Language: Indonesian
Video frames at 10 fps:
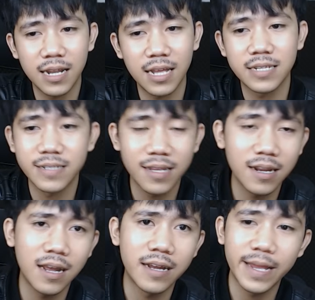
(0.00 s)
kalian lihat
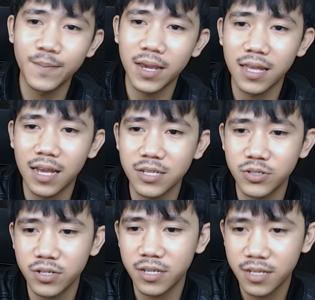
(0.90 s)
sendiri lah damage-nya
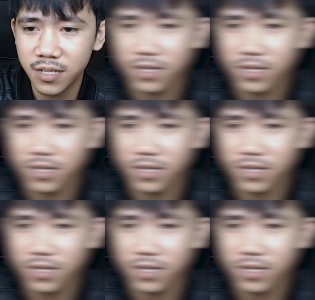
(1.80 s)
coy.